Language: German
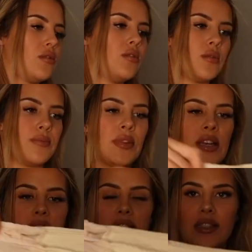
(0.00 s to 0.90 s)
Oh,
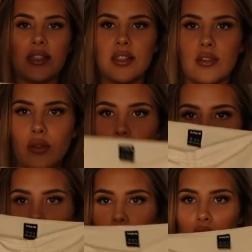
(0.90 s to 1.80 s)
das ist so
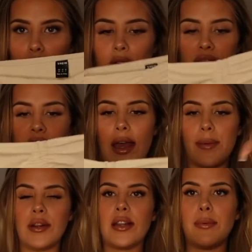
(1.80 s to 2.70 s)
mit so
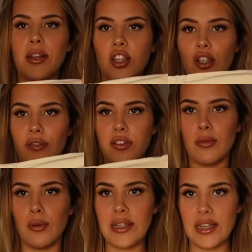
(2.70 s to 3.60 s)
Pufferärmeln, aber der Stoff von dem
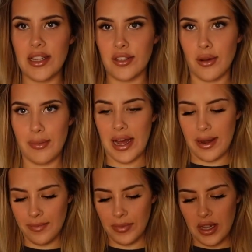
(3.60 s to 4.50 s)
Oberteil ist
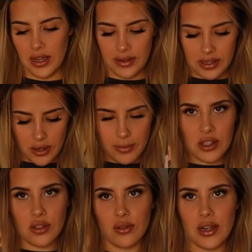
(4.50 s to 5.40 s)
normal. Ich weiß nicht, ob man
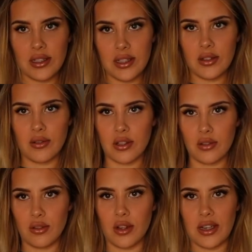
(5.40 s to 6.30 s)
es so anzieht oder
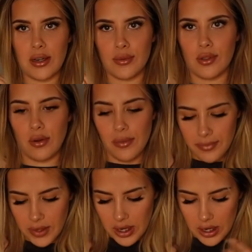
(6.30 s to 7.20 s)
so. Doch, ich glaube so.
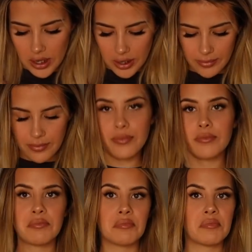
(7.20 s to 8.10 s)
Ähm,
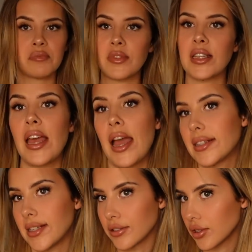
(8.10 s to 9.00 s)

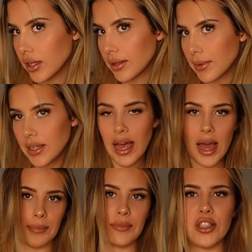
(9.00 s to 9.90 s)
ich zeig's euch
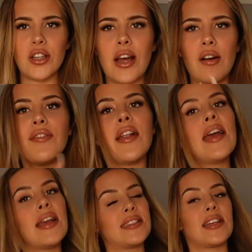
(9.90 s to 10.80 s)
getragen. Ich sollte auf.
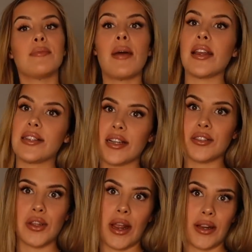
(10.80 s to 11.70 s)
Ich sag immer, ich zeig's euch